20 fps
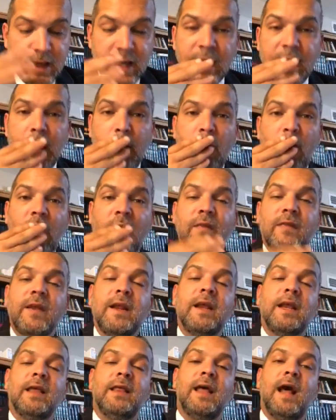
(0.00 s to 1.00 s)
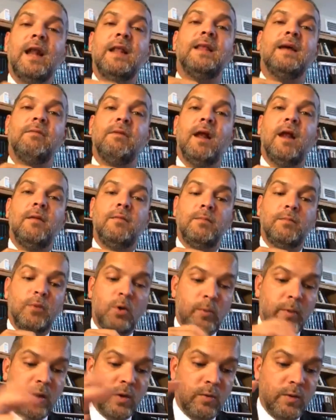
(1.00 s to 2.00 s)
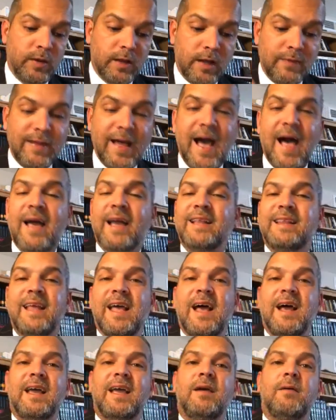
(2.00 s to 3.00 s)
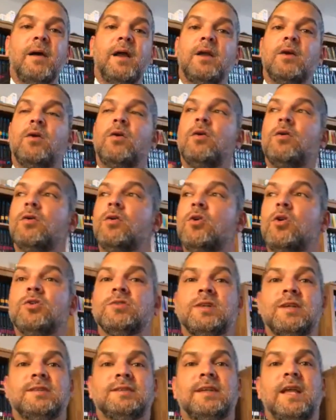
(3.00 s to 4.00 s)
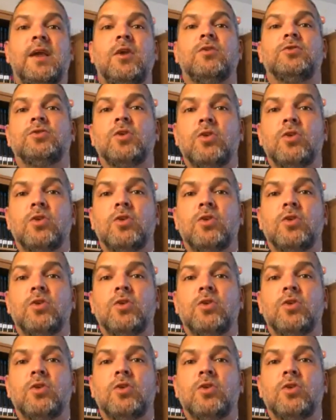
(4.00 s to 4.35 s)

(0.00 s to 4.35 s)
y la boca tiene que dejar de hablar promiscuidad, nada que tenga que ver con cosas que no